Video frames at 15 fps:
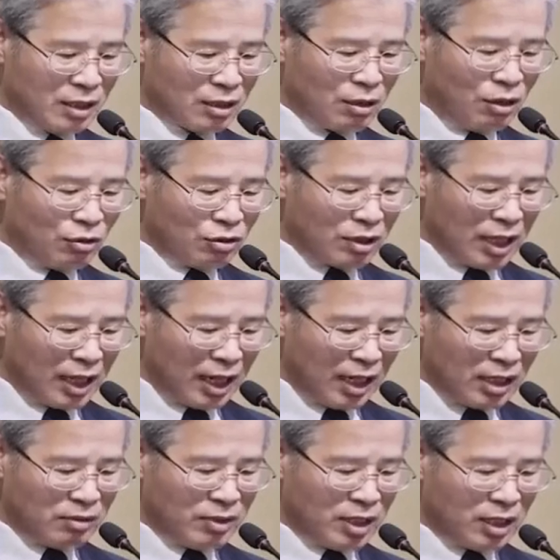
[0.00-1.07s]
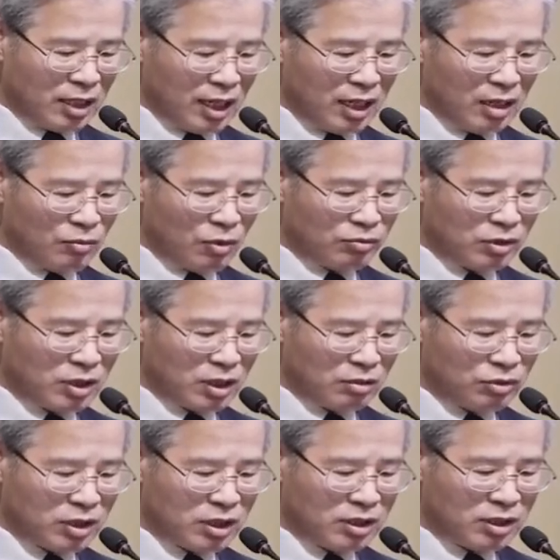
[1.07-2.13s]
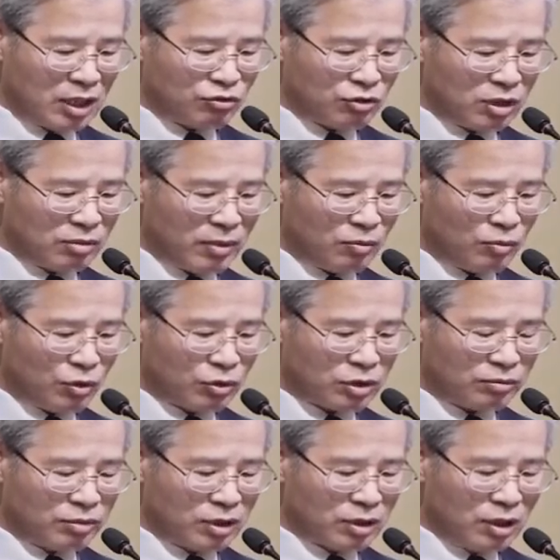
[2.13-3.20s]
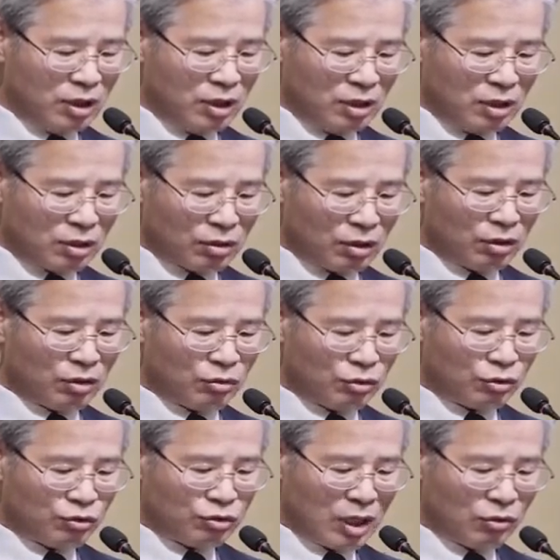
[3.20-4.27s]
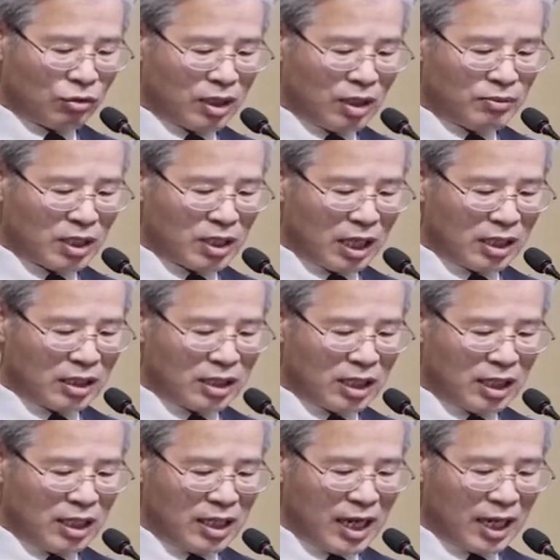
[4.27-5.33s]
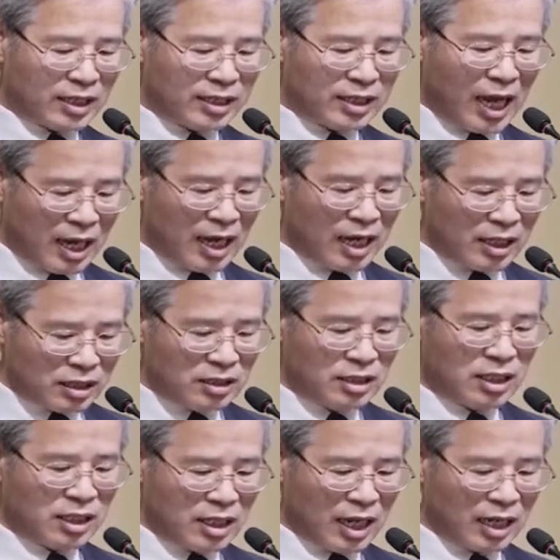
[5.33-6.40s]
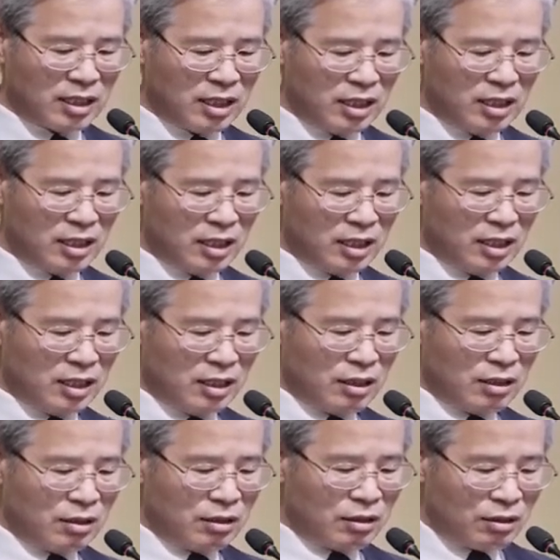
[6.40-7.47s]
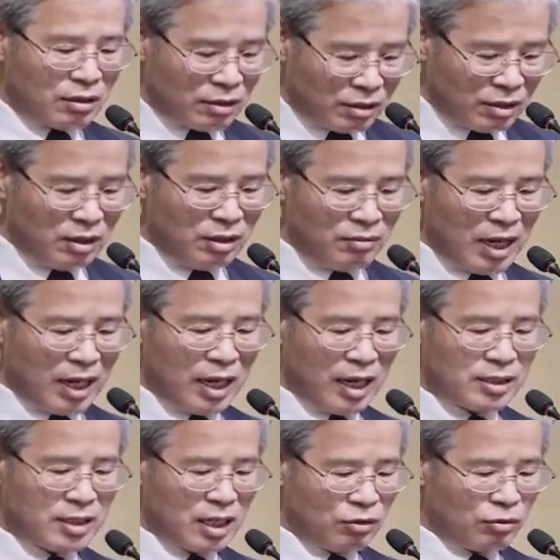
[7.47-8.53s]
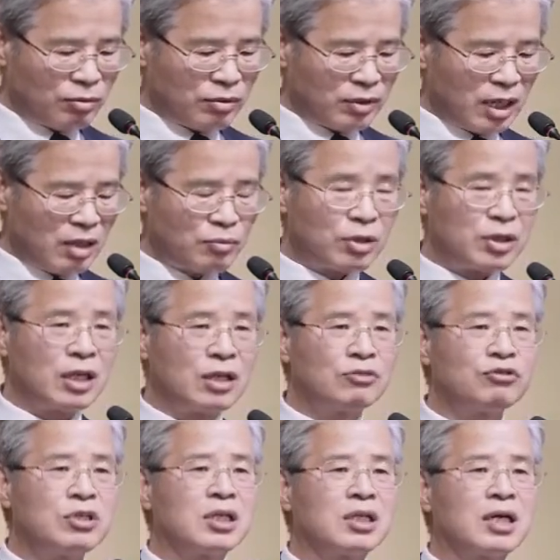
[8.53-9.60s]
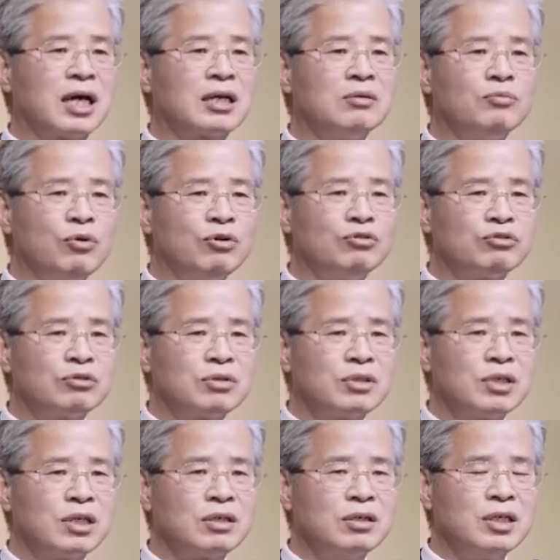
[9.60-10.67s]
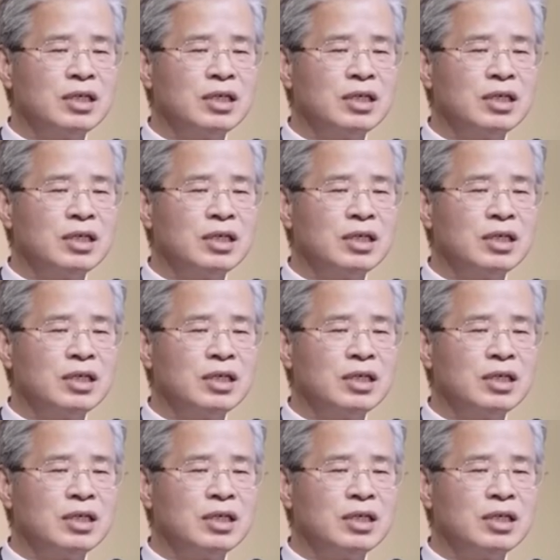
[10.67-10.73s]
거룩한 하나님이 인간의 몸을 입으신 예수님의 모습은 더럽고 추하고 냄새나는 인간, 나 같은 인간이 얼마나 새롭게 변화될 수 있는가를 보여주는 거예요.